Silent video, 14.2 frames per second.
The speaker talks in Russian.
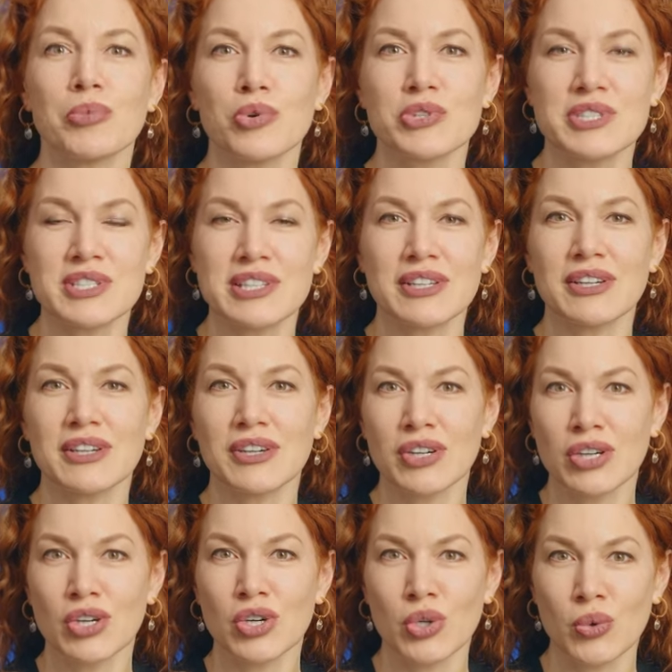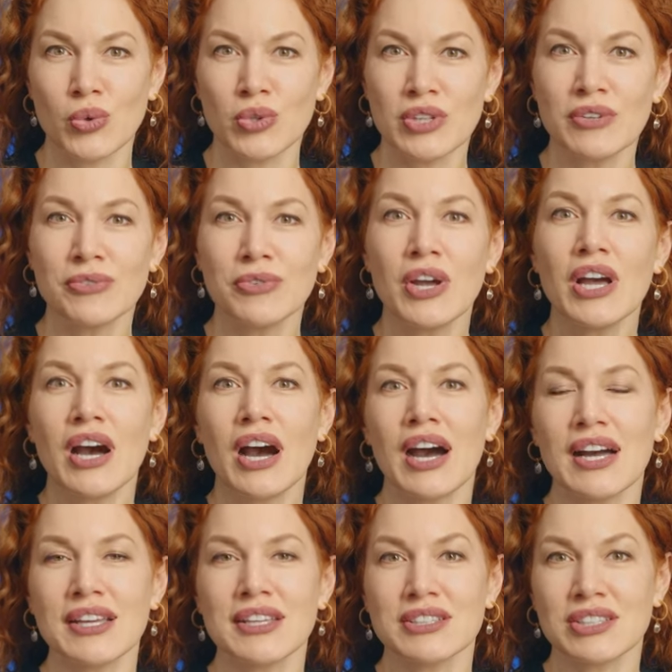после э, родов
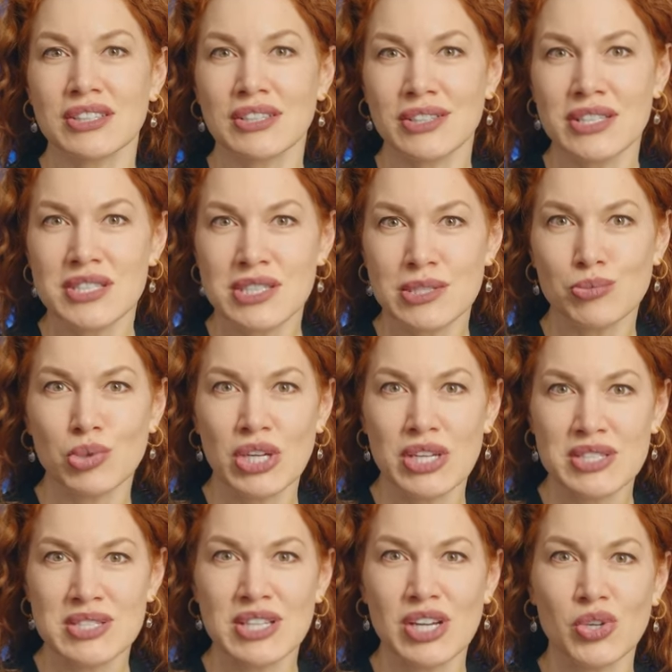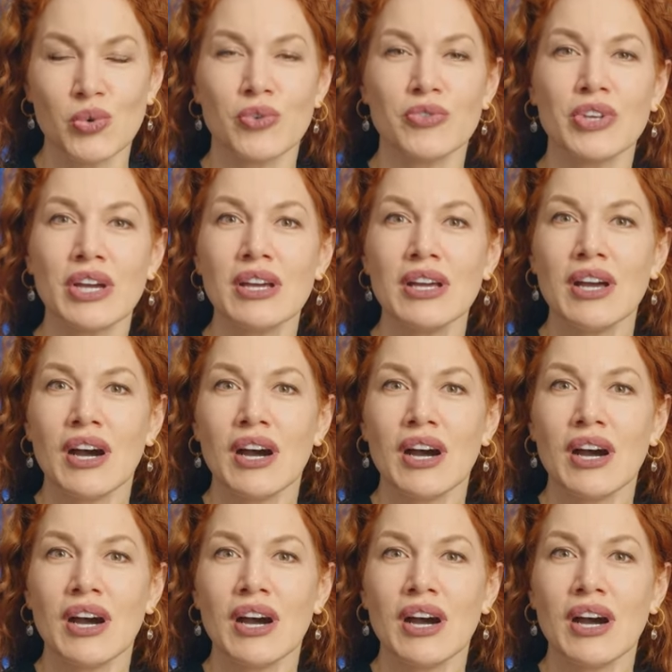а – это интимное здоровье.